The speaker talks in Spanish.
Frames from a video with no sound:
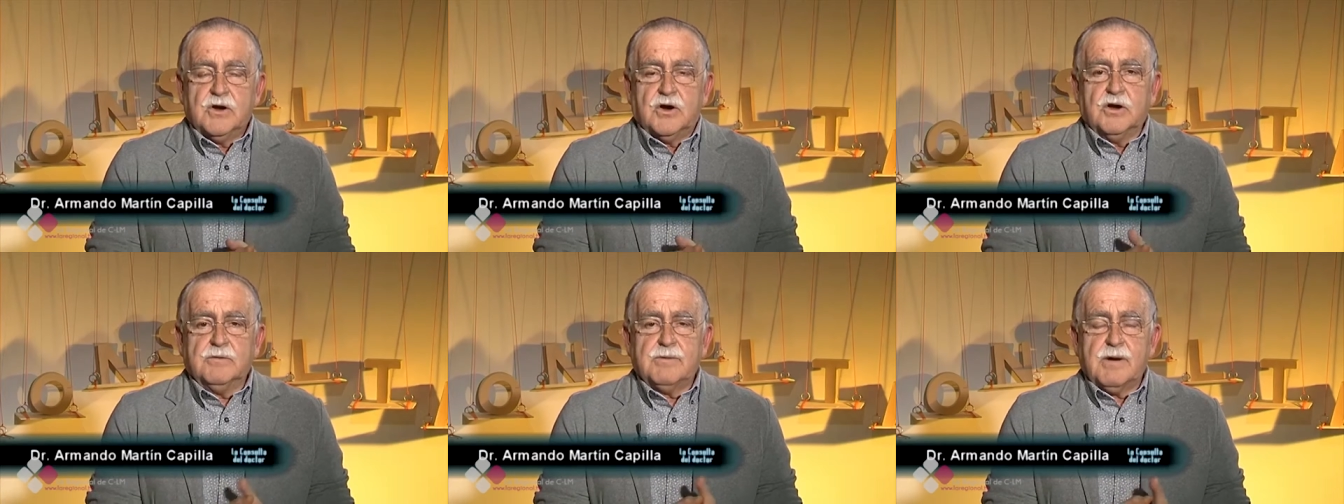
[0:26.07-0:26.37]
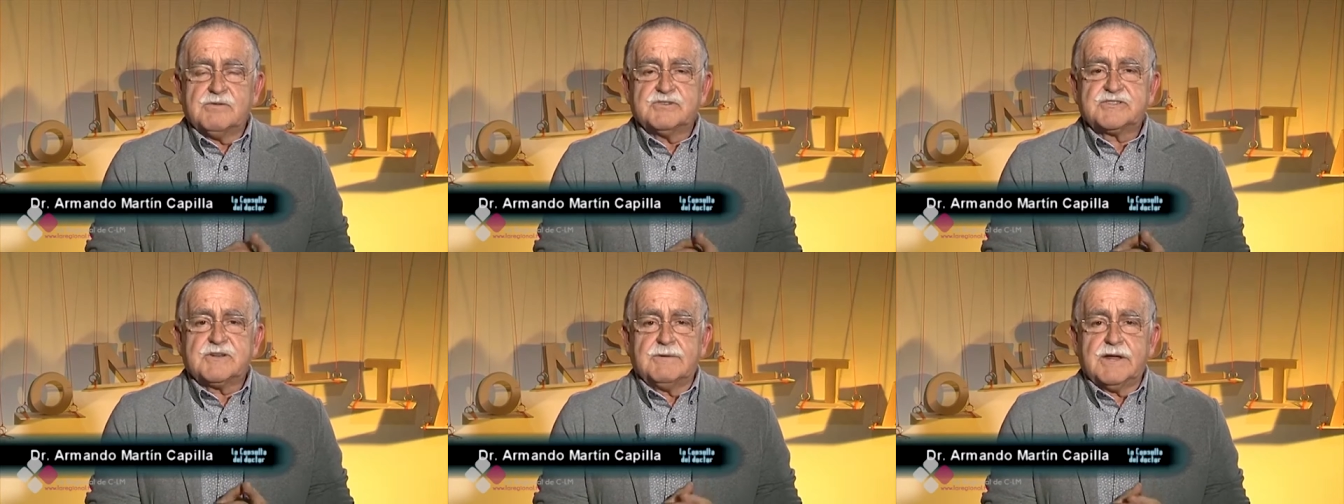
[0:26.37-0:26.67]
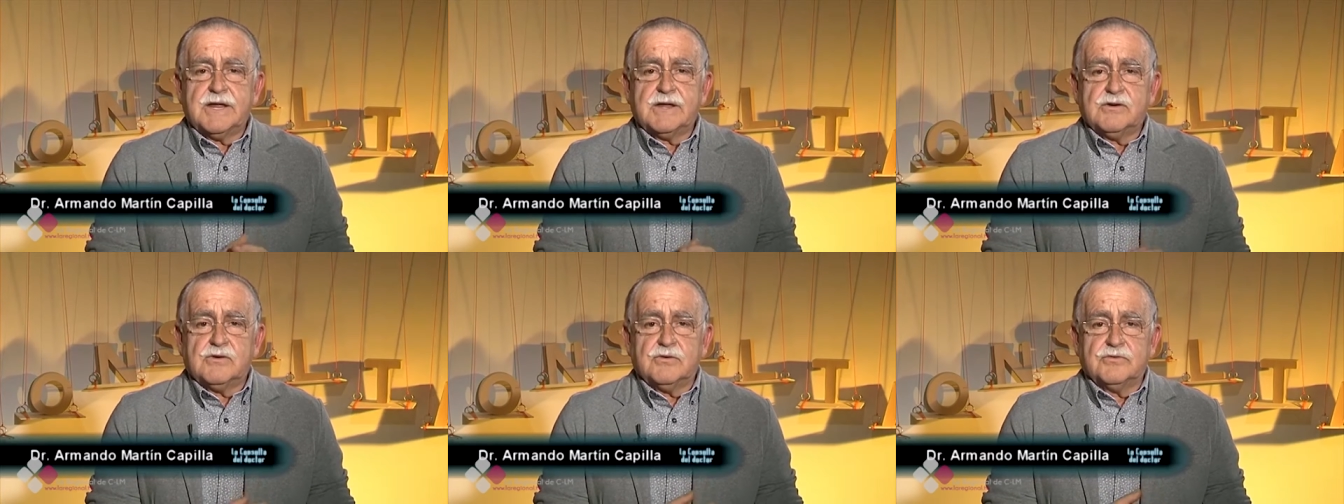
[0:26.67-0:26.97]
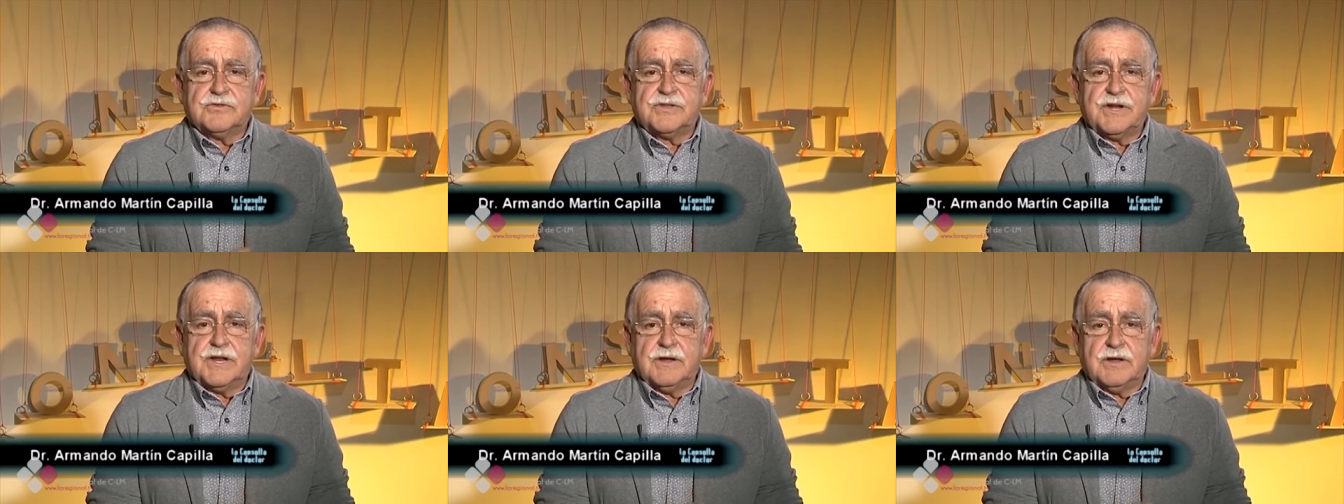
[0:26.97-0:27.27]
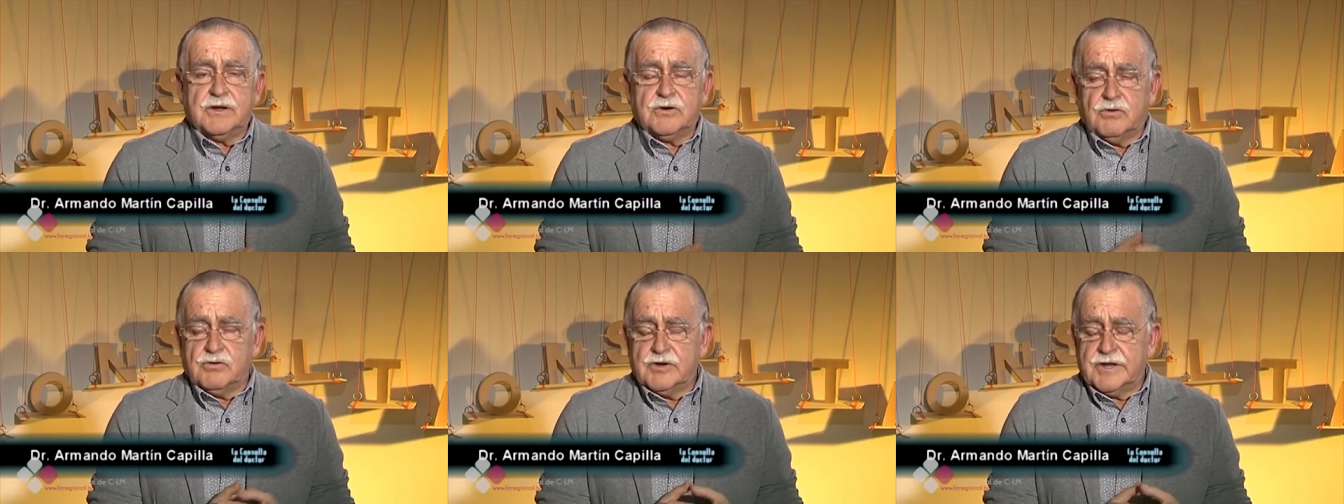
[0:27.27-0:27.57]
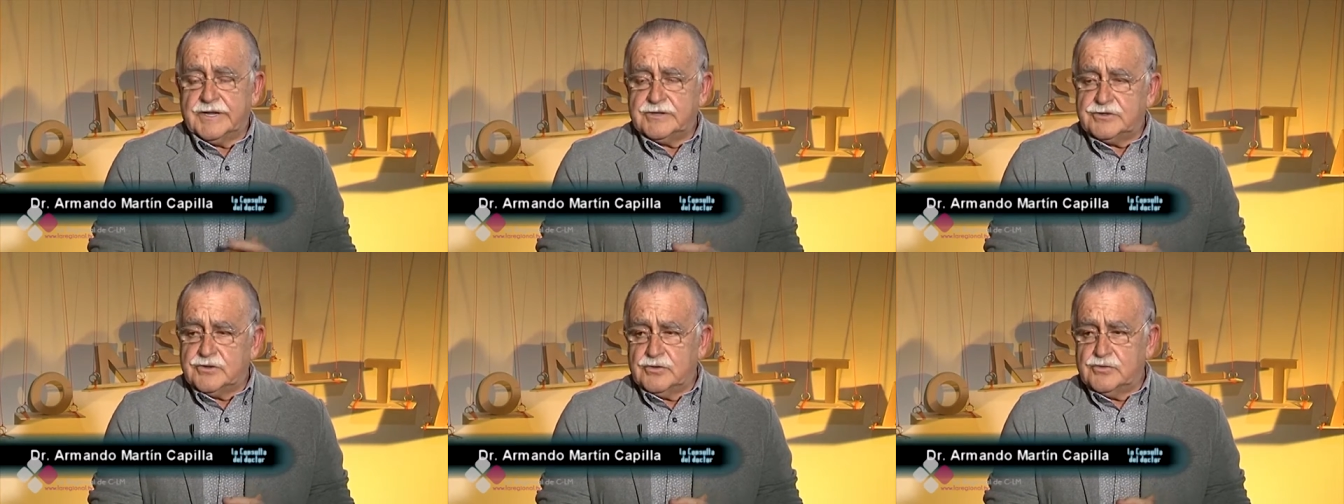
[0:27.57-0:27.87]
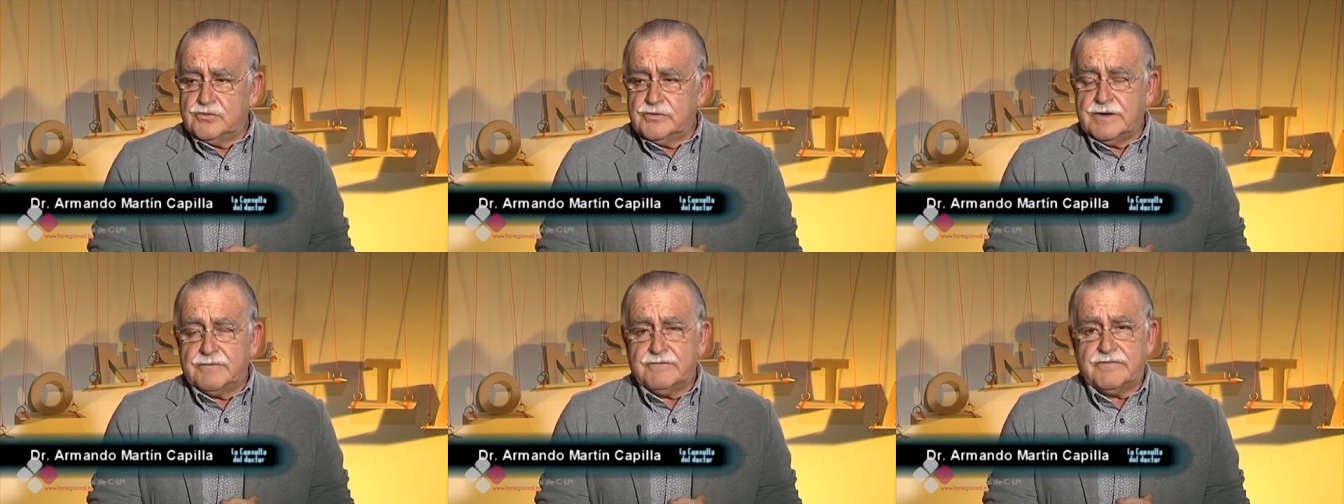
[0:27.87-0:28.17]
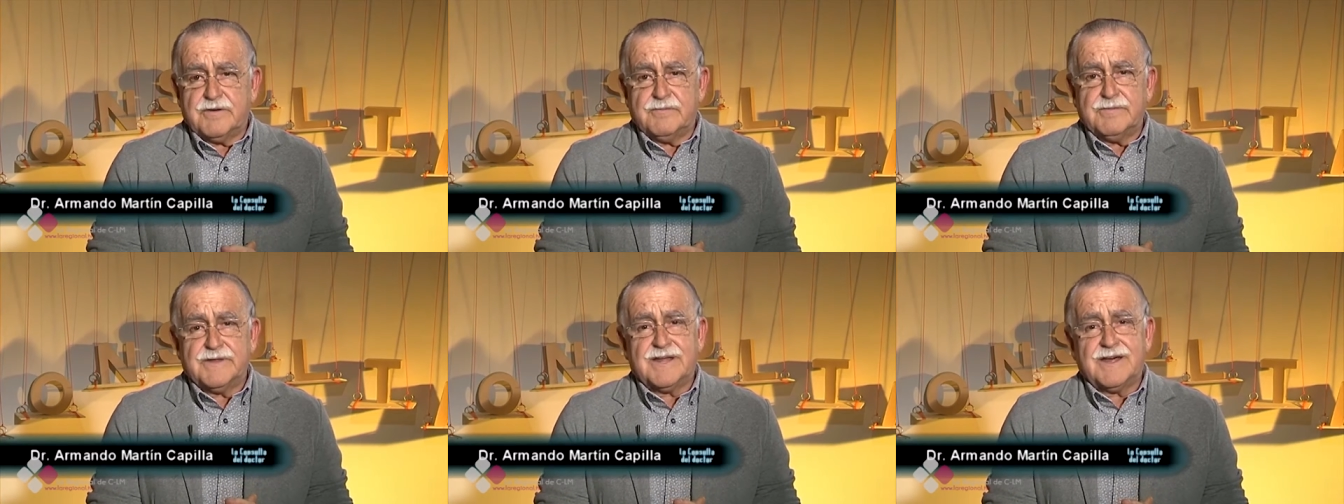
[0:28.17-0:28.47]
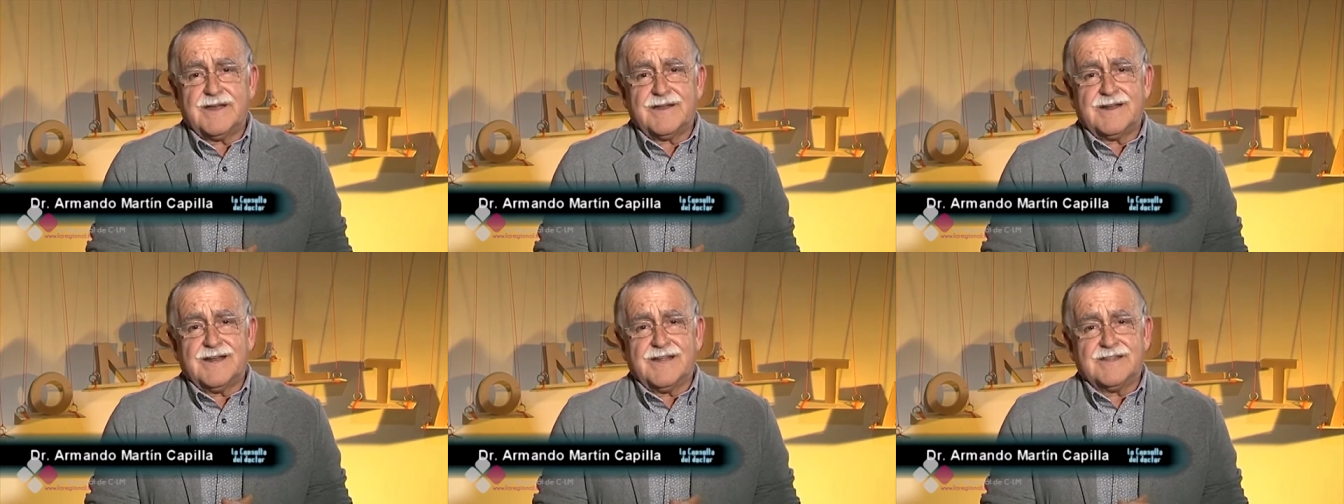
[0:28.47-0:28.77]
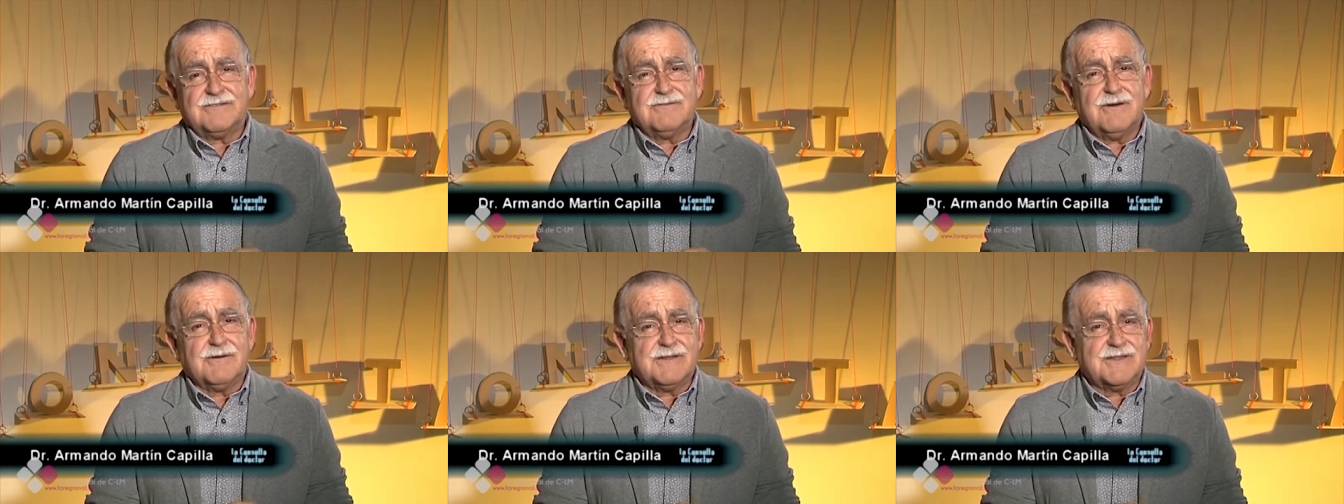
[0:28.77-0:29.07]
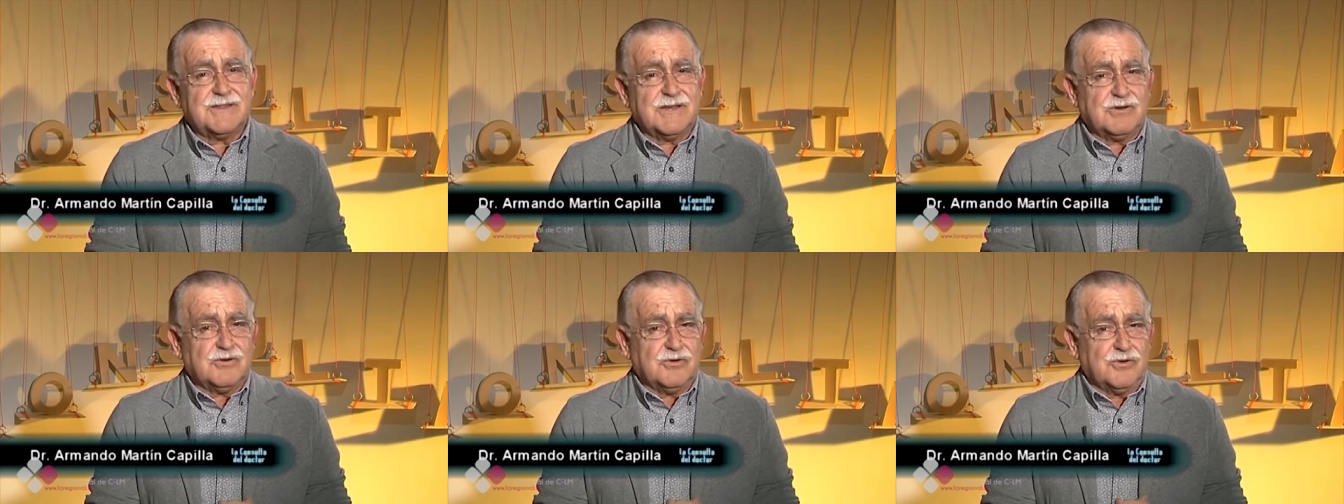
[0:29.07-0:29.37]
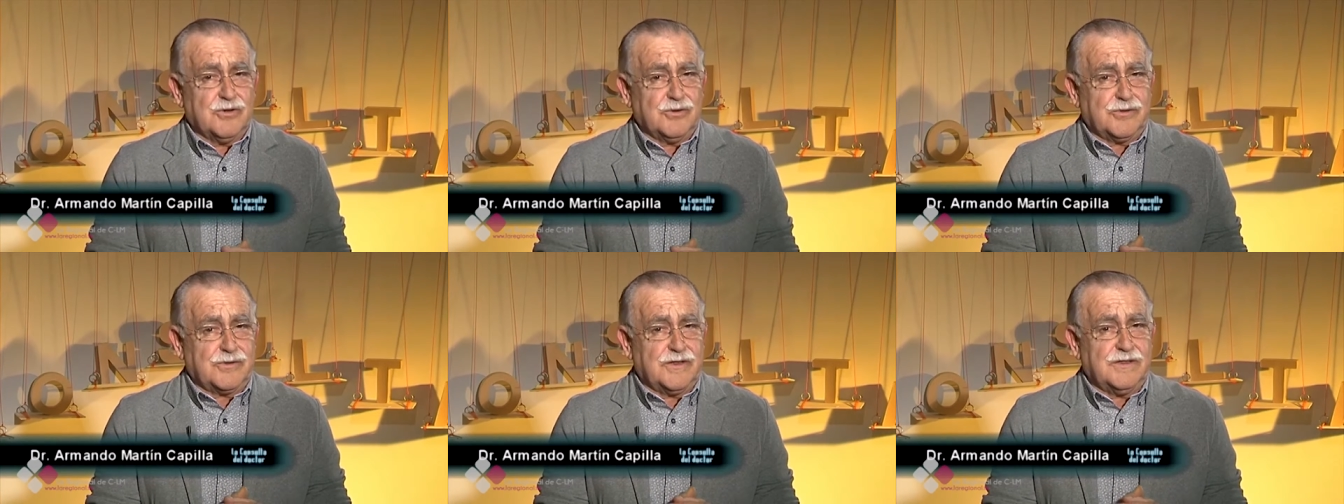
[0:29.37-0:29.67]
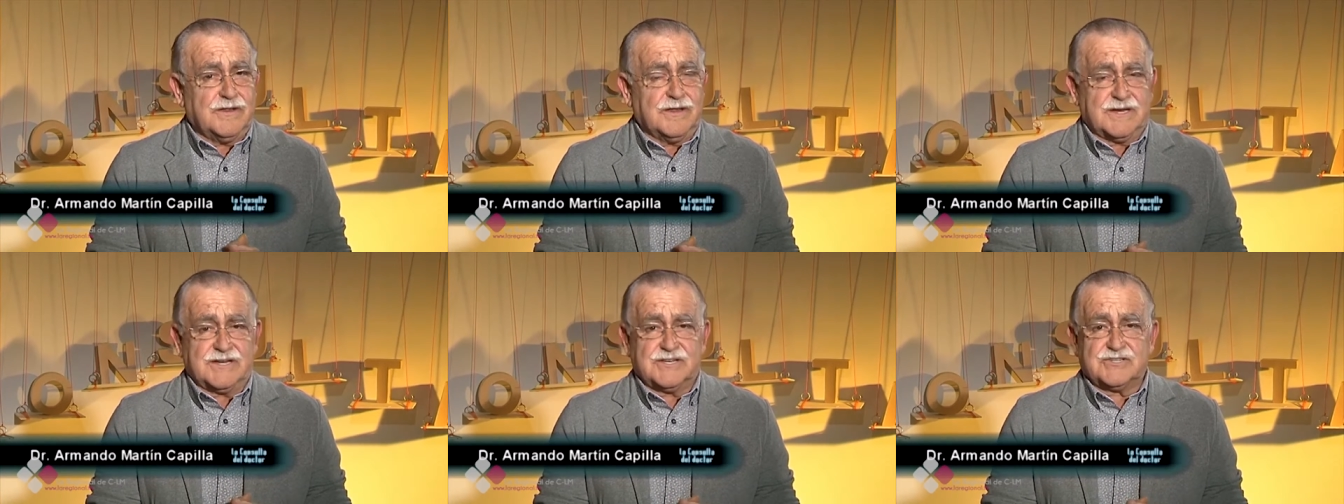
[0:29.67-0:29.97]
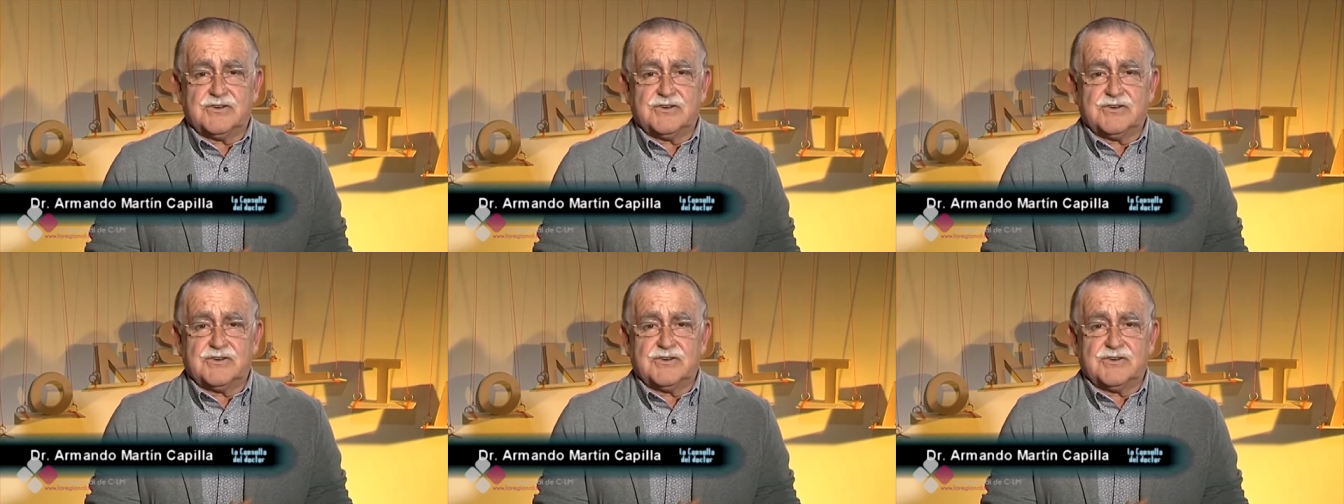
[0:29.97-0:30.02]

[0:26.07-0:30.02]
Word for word: Hoy vamos a hablar en, concreto de una enfermedad relativamente conocida,